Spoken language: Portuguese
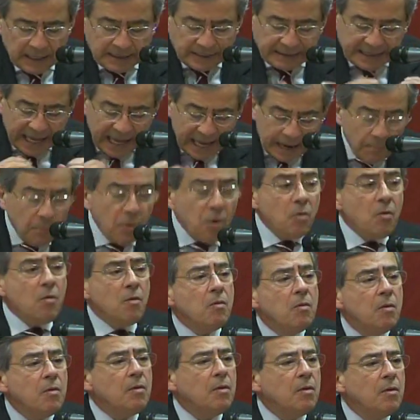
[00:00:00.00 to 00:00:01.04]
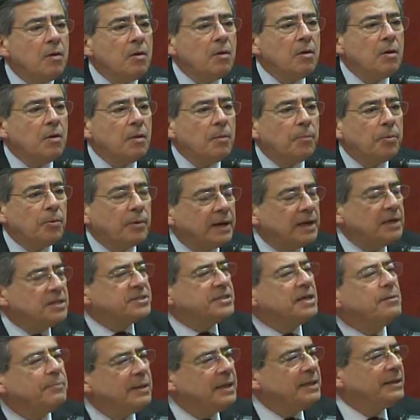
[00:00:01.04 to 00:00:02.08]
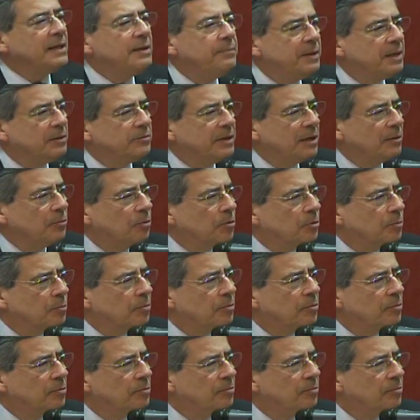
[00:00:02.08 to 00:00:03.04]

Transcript: Temo, porque eles também têm medo da Globo.